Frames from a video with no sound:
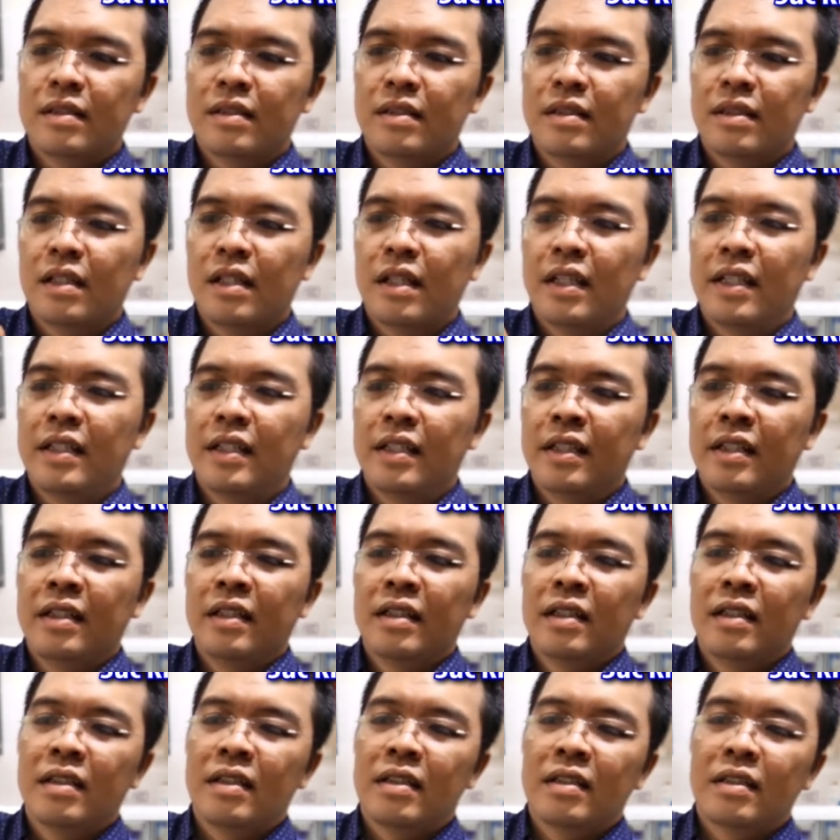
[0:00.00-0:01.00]
Rồi
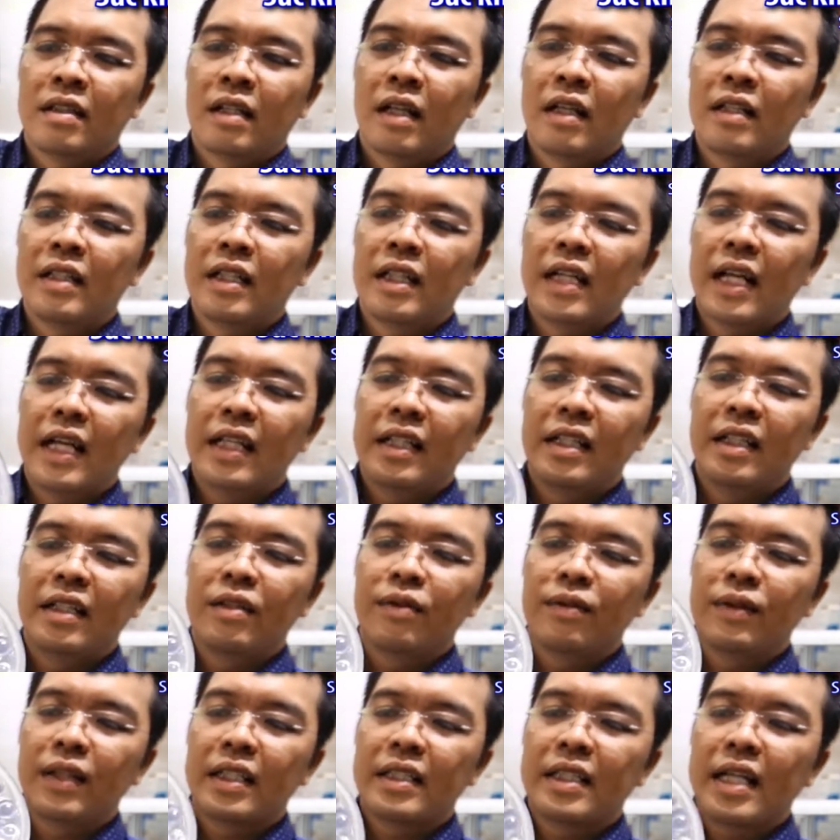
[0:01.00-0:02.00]
ở trên đây thì
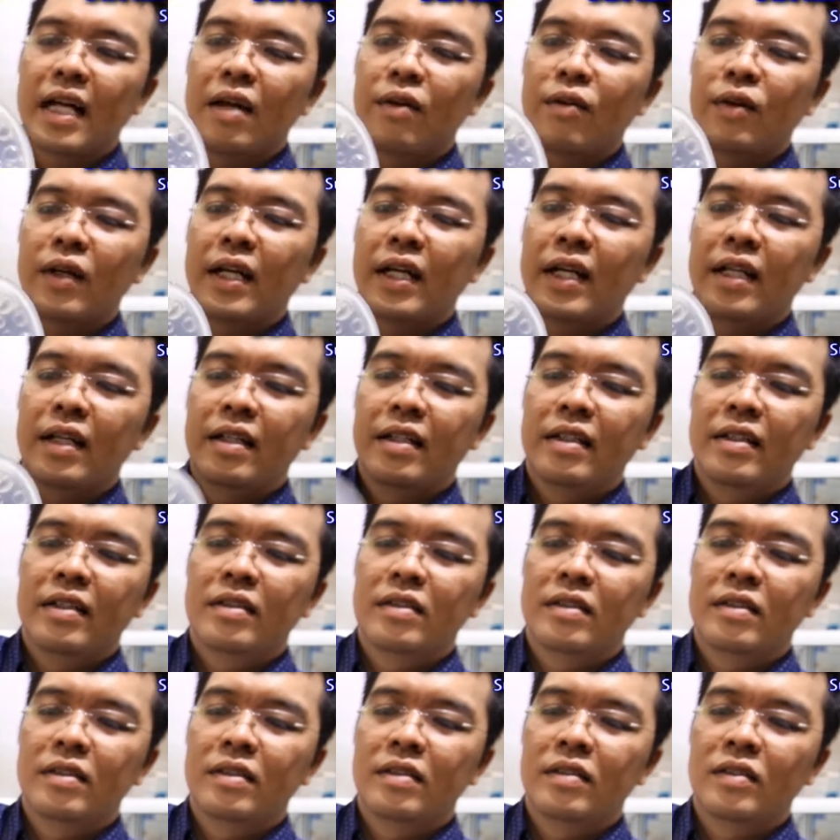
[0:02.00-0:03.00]
chúng ta tháo ra
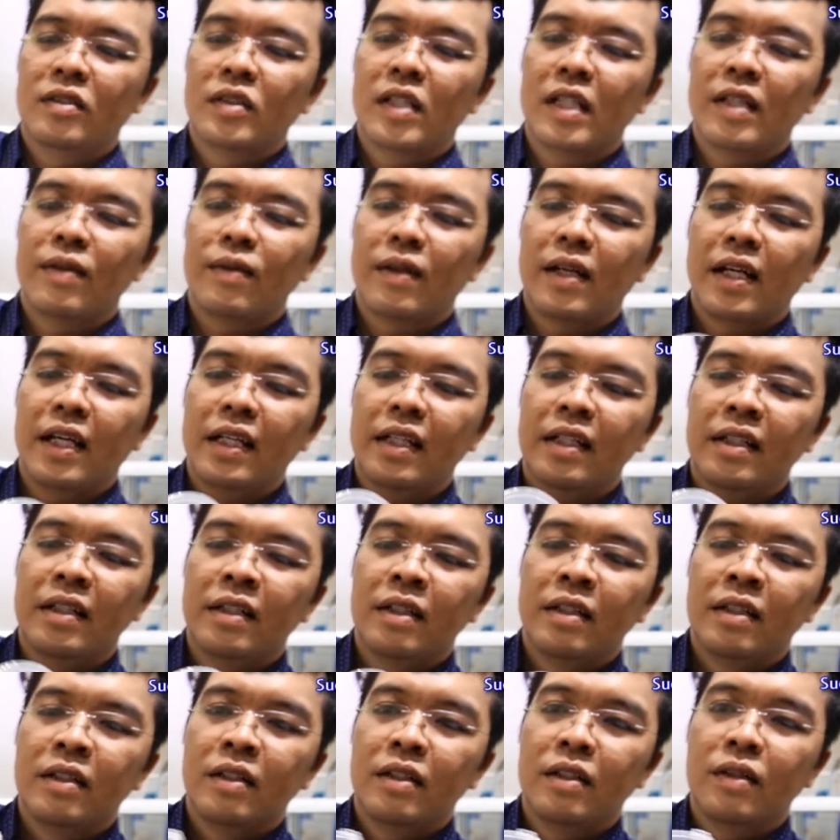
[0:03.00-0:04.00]
xoay một cái,
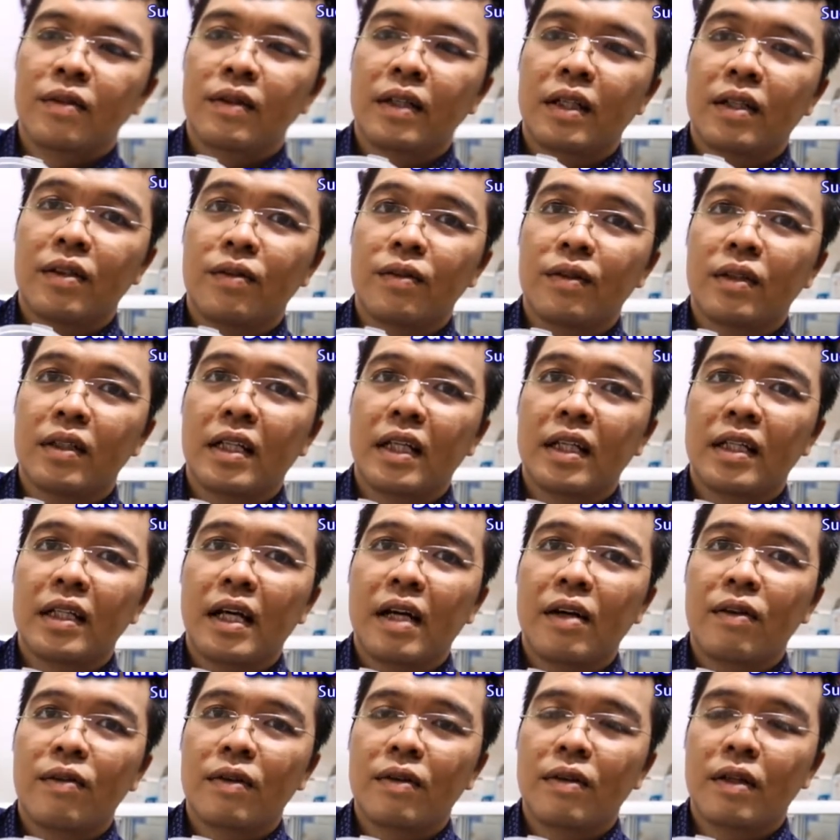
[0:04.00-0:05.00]
chúng ta cũng có thể
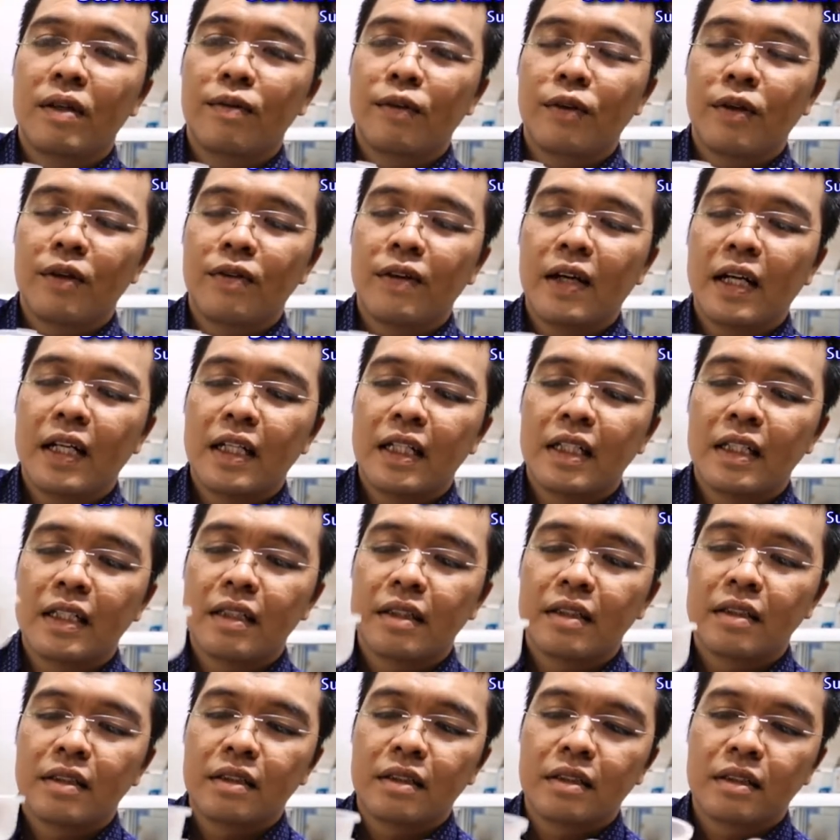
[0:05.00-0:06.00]
tháo ra một cái van,
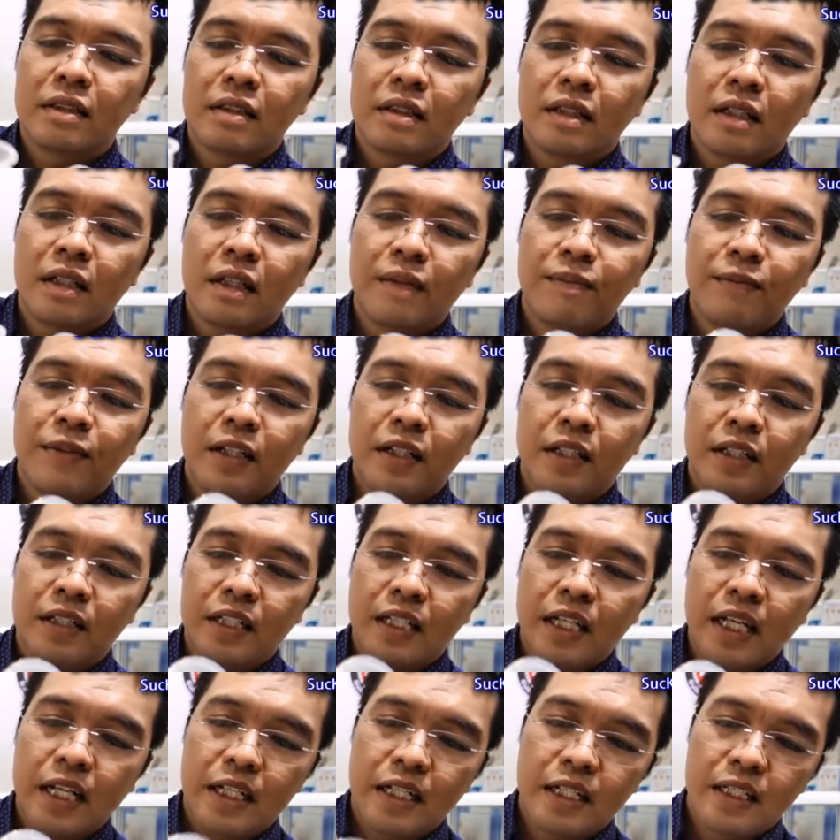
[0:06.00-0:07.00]
cái nắp nhựa trên
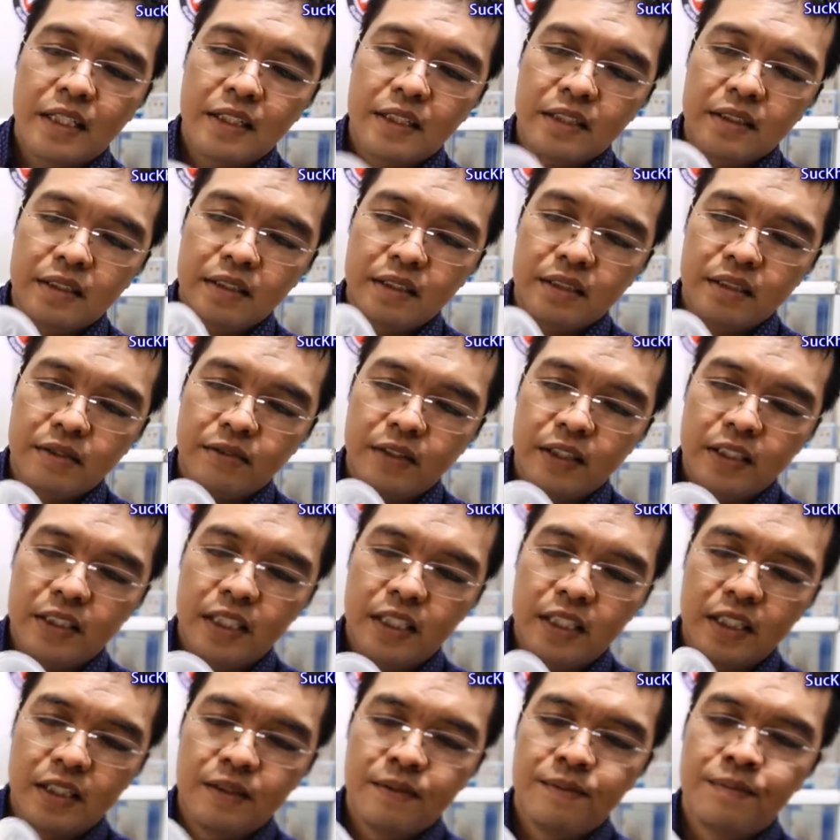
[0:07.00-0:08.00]
đây để vệ
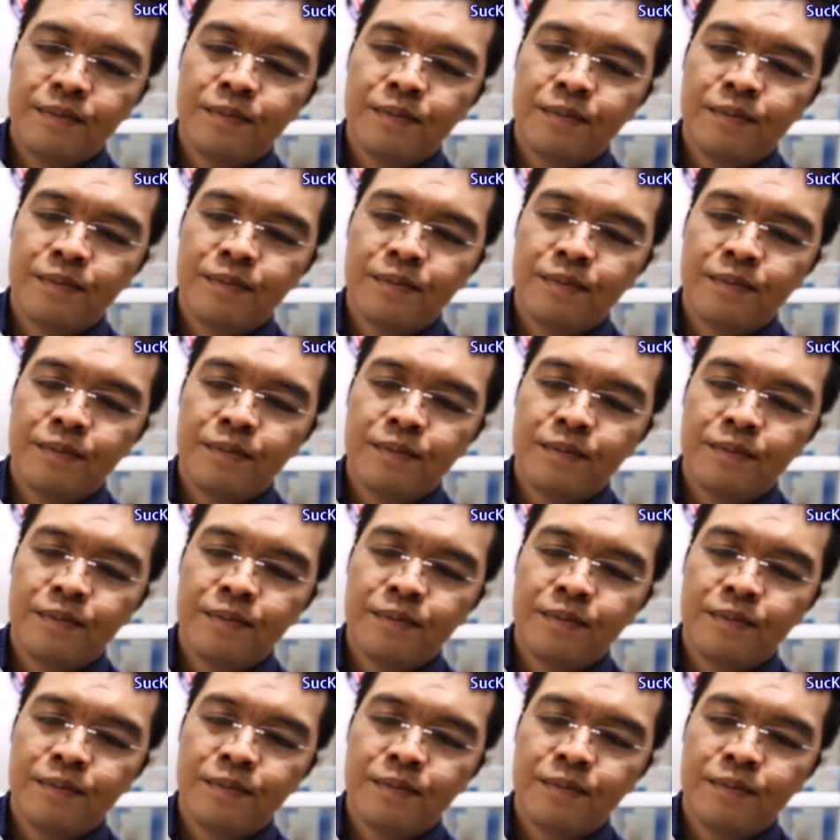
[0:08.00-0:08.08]
sinh.